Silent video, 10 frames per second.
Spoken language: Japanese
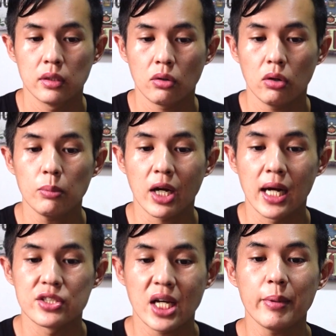これも
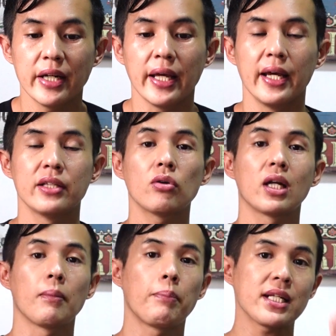監視カメラに映像
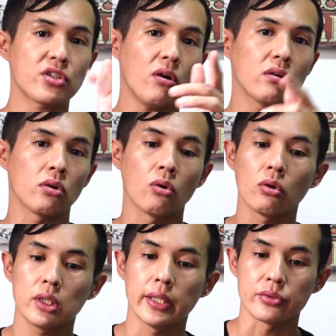がね、バチコーンと
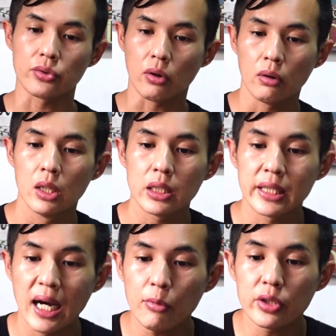残ってんですよ。
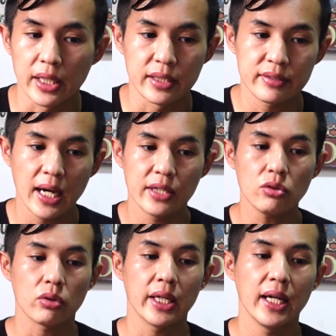だもんでね、最
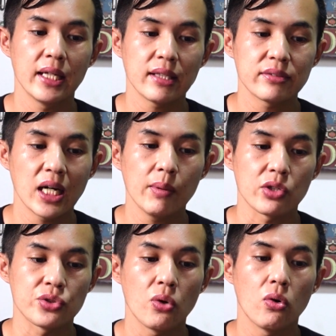初の警察側
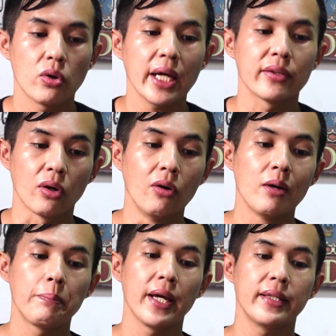の証言の
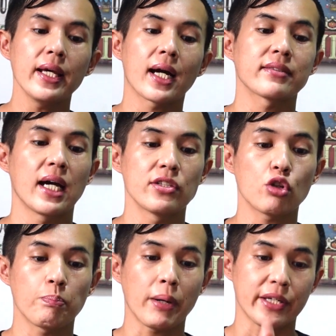ペディアが最
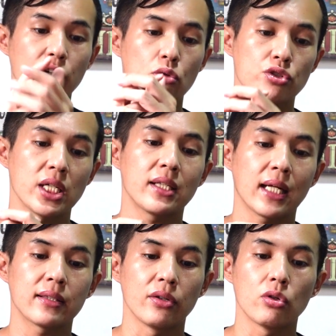初にパキューンしてき
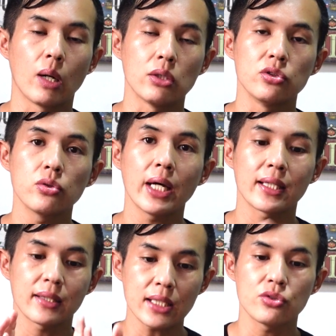たっていうのは嘘
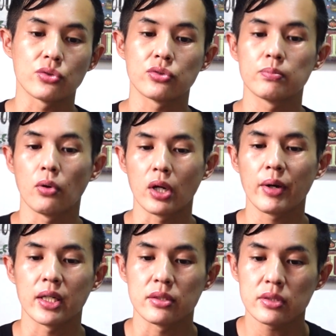やったっちゅう寸法な
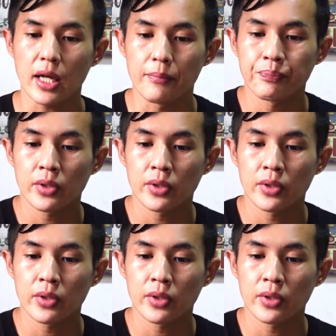わけですね。